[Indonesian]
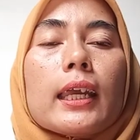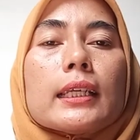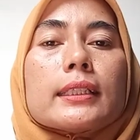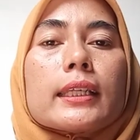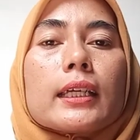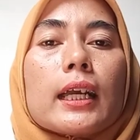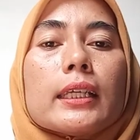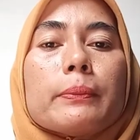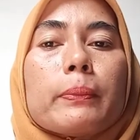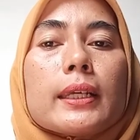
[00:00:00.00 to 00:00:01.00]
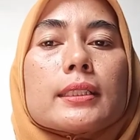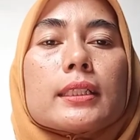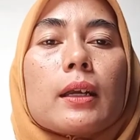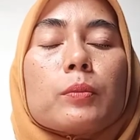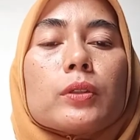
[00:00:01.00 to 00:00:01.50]
STKIP
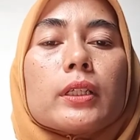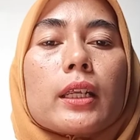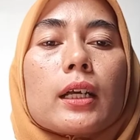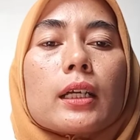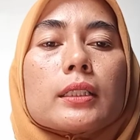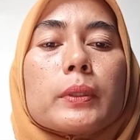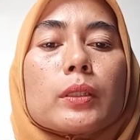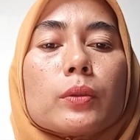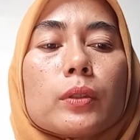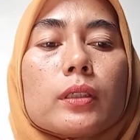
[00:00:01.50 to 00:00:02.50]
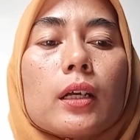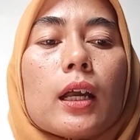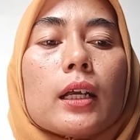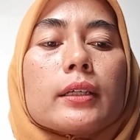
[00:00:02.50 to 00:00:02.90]
Setiabudi Rangkas Bitung